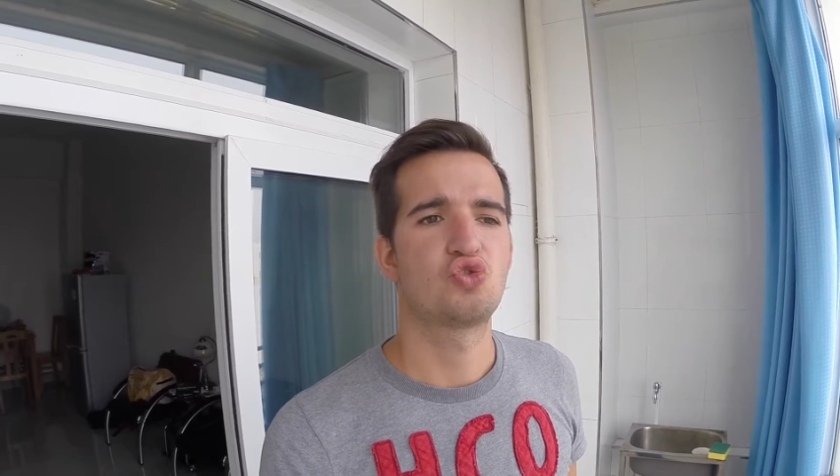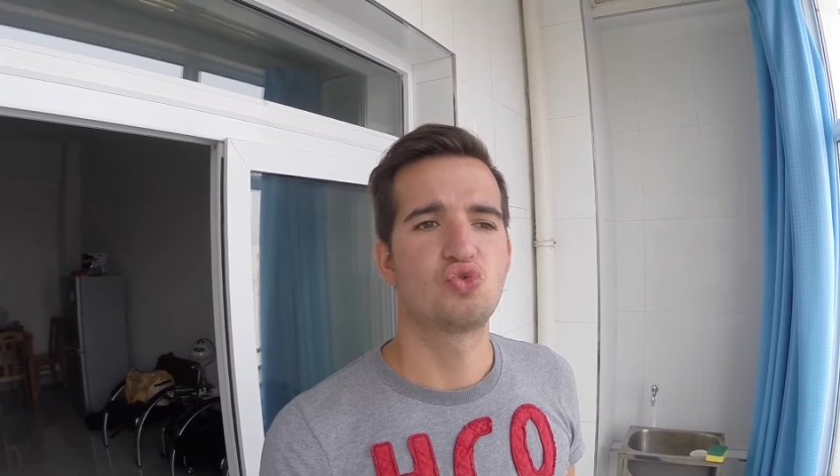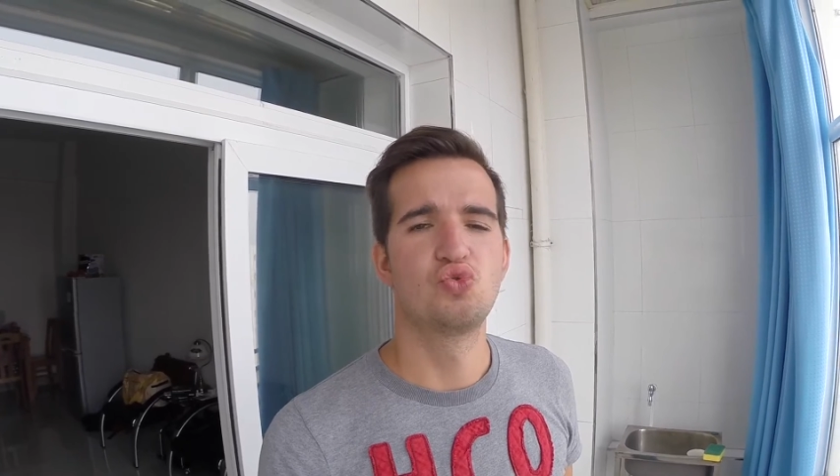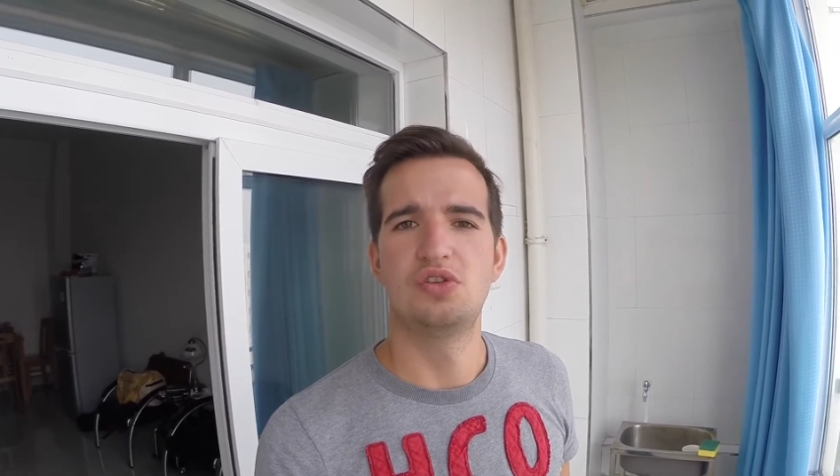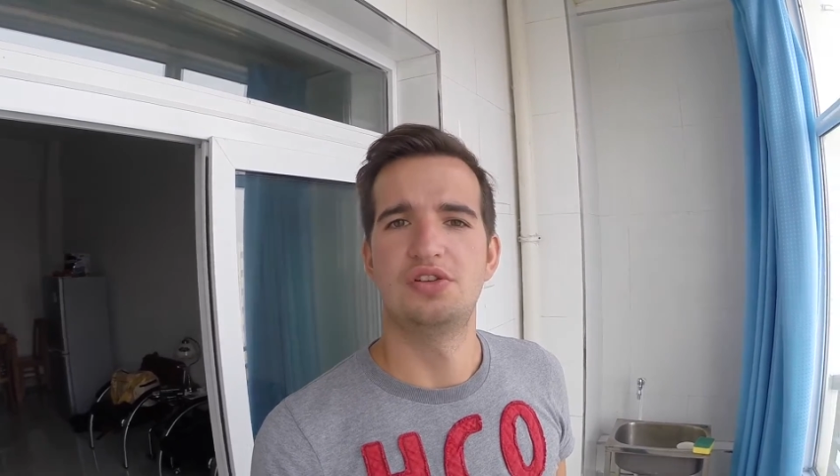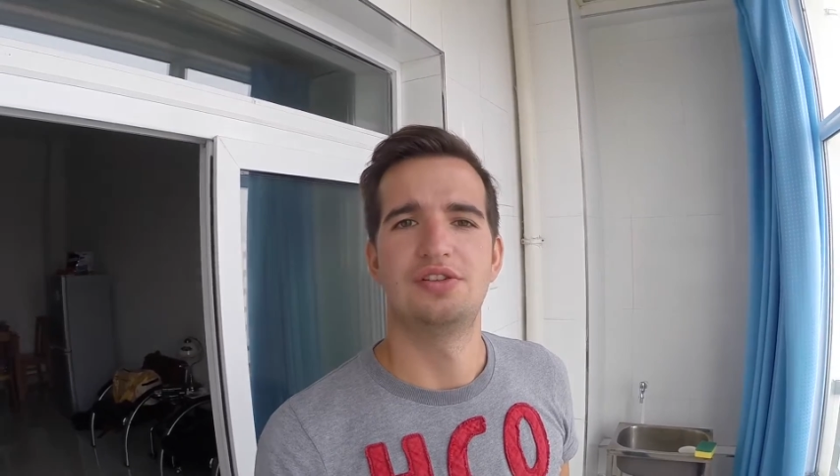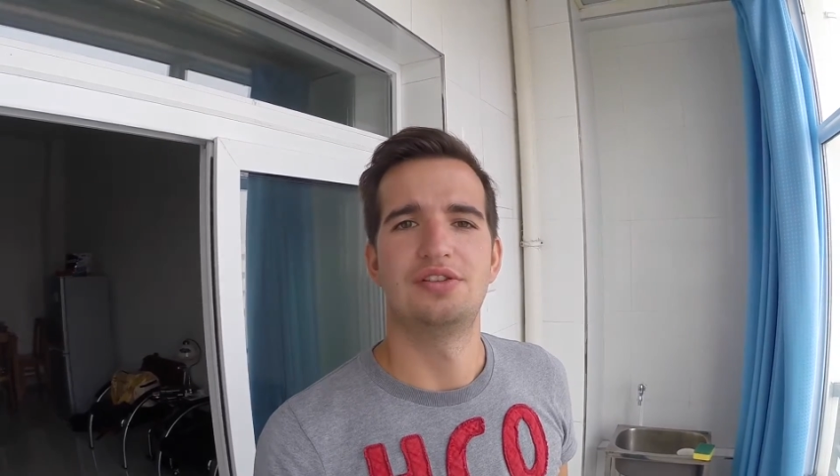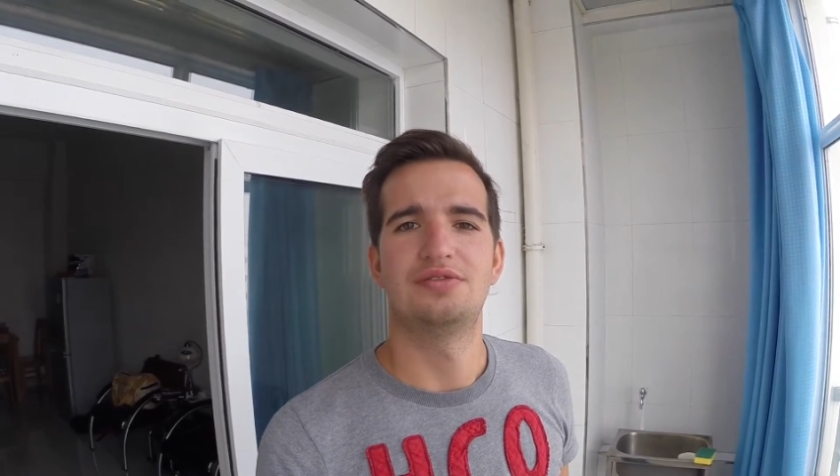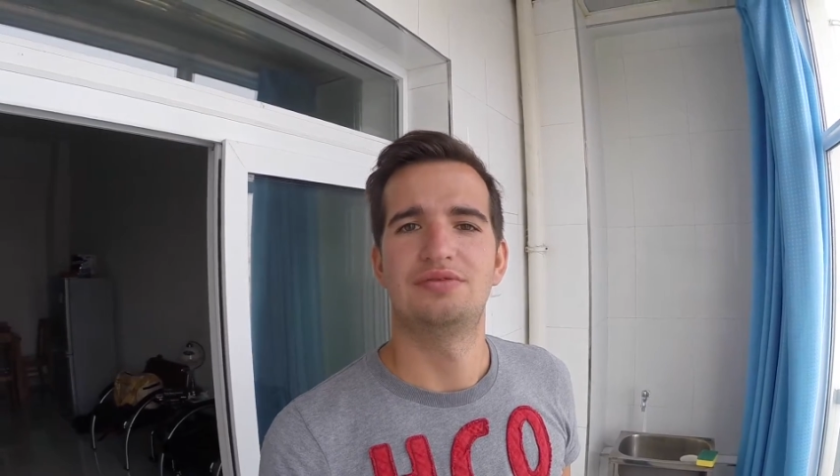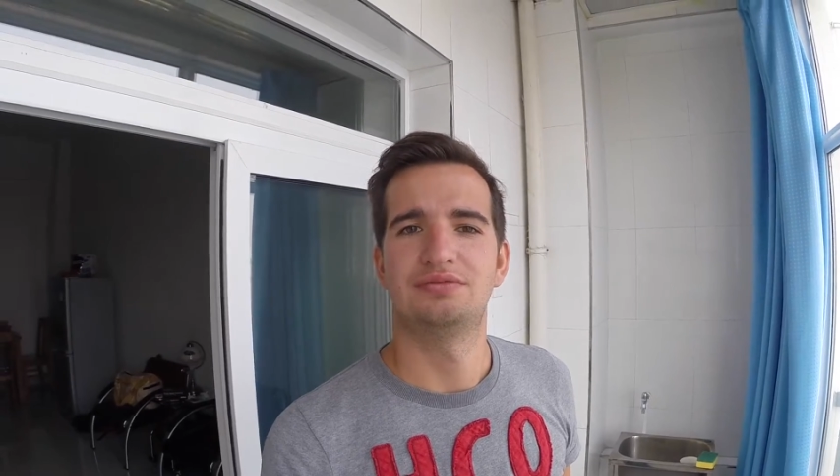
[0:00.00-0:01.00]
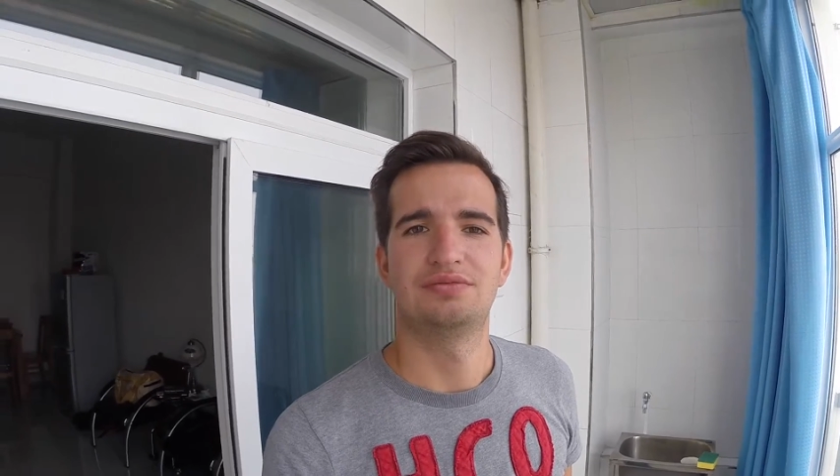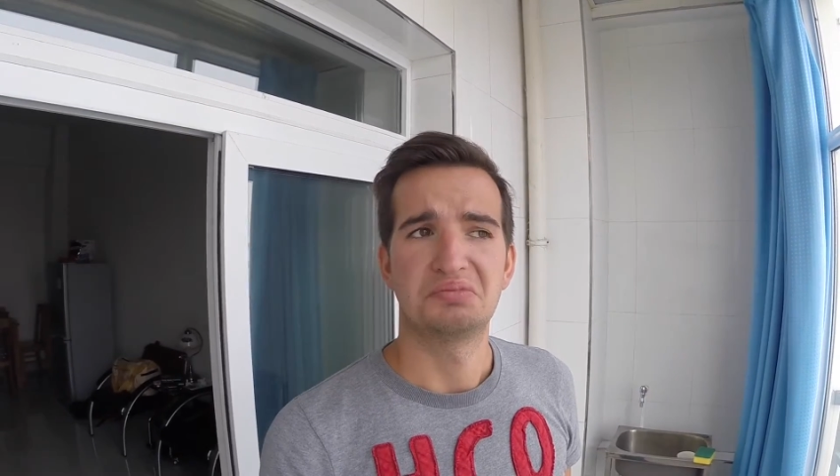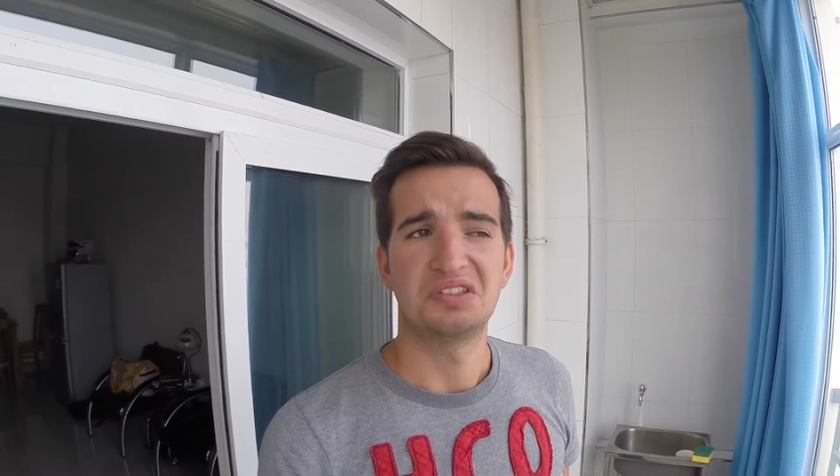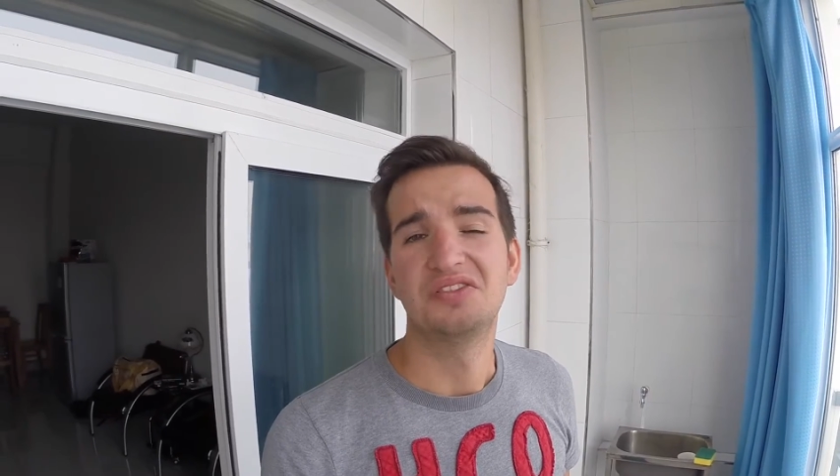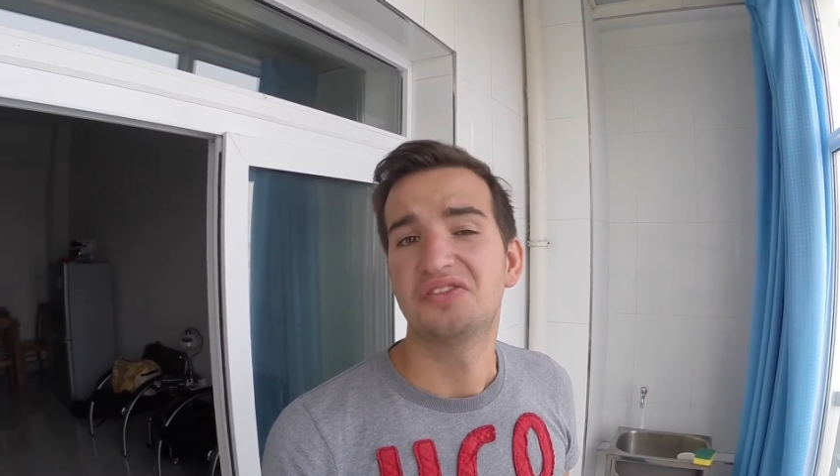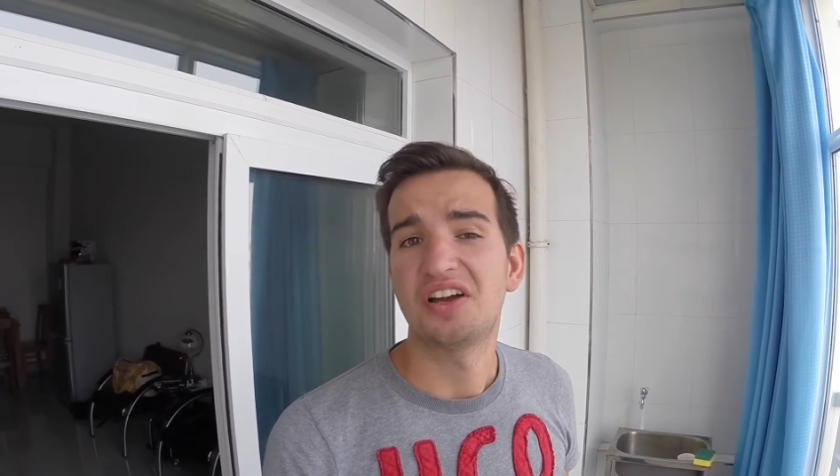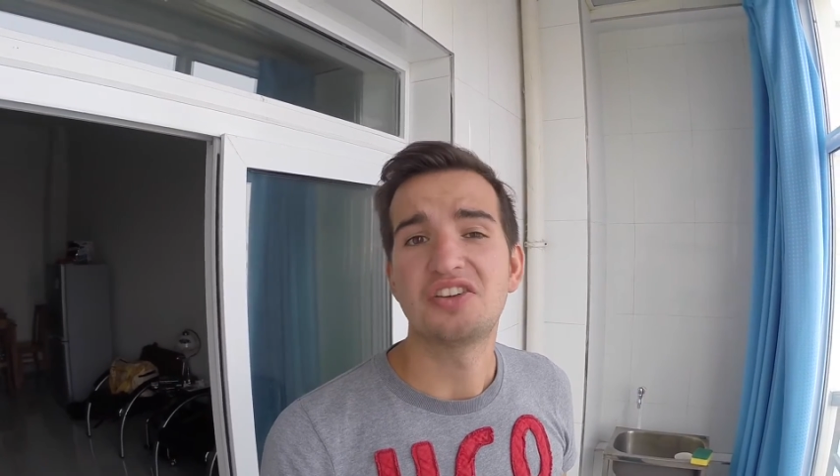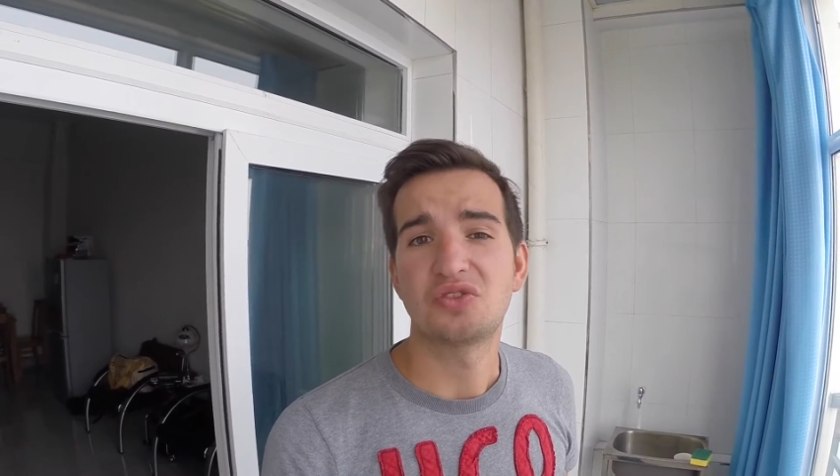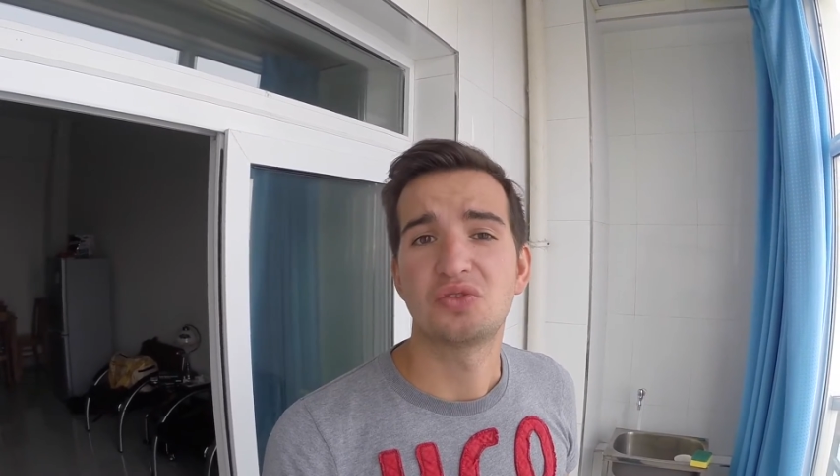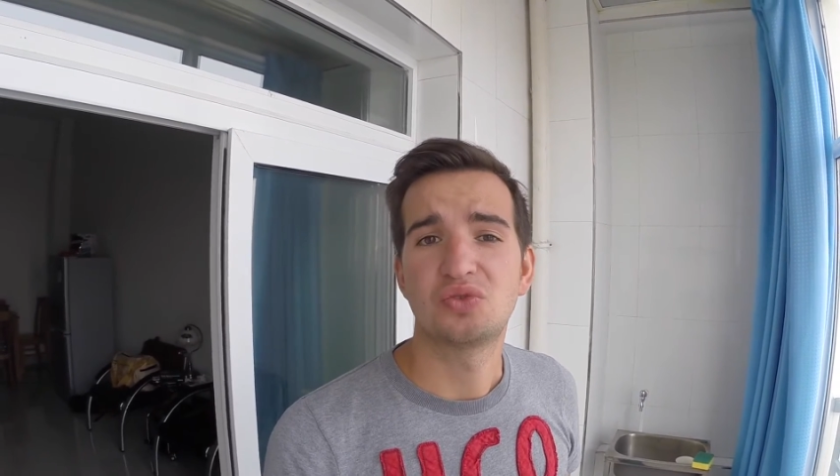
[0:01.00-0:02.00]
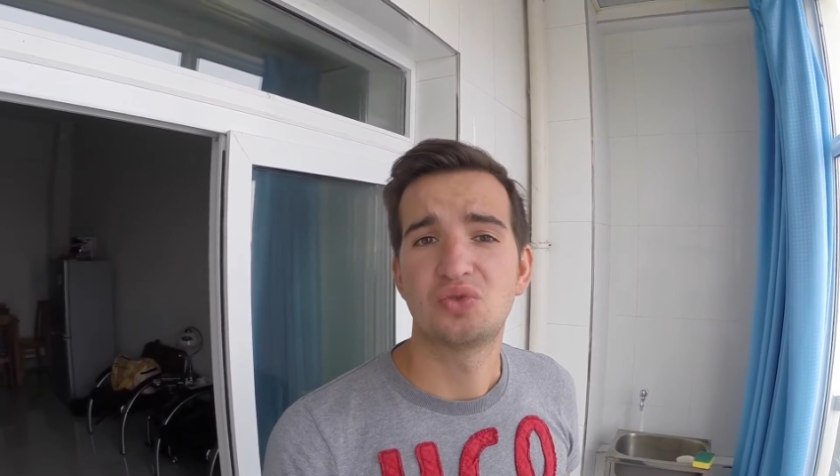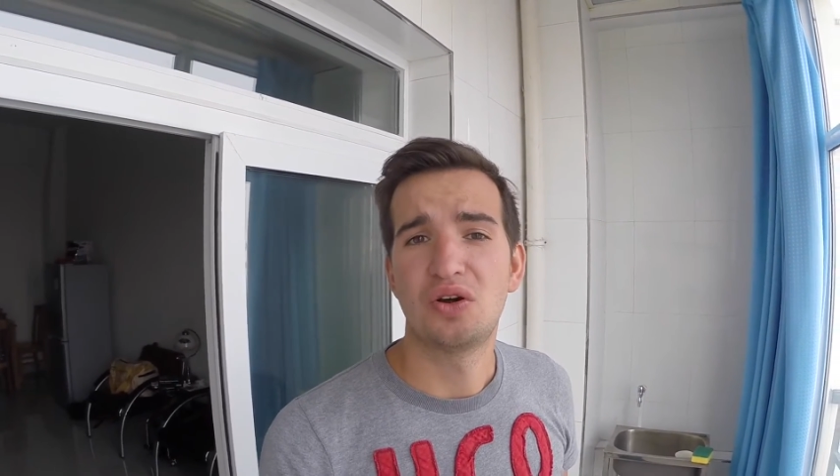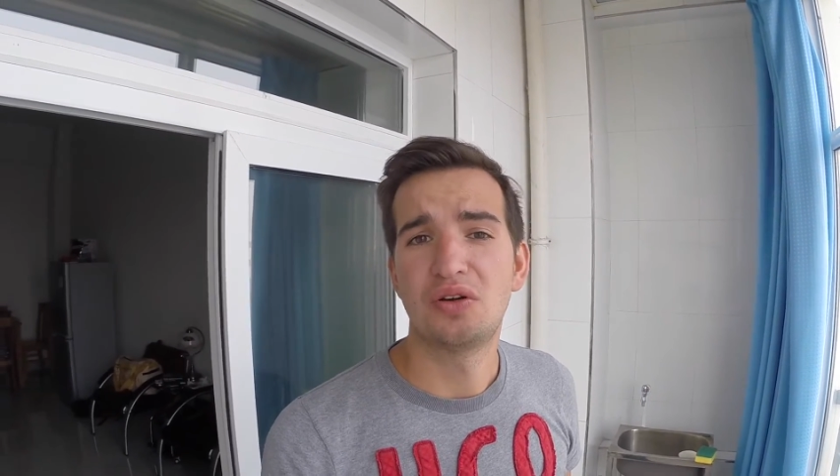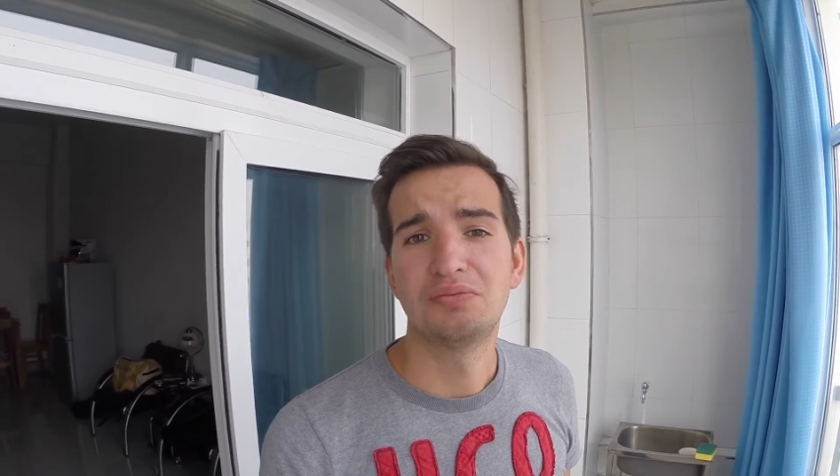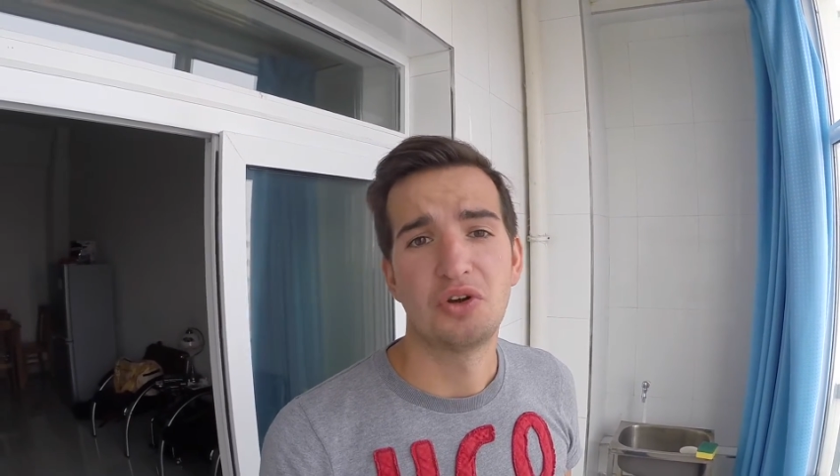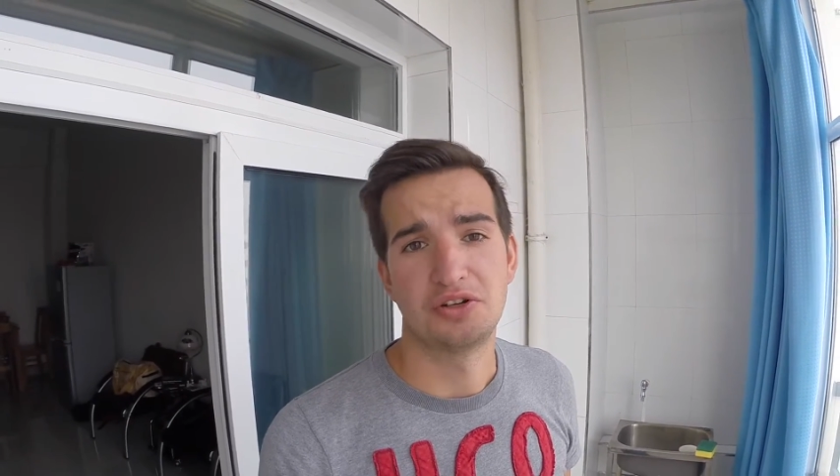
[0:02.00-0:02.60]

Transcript: Schule, Infrastruktur.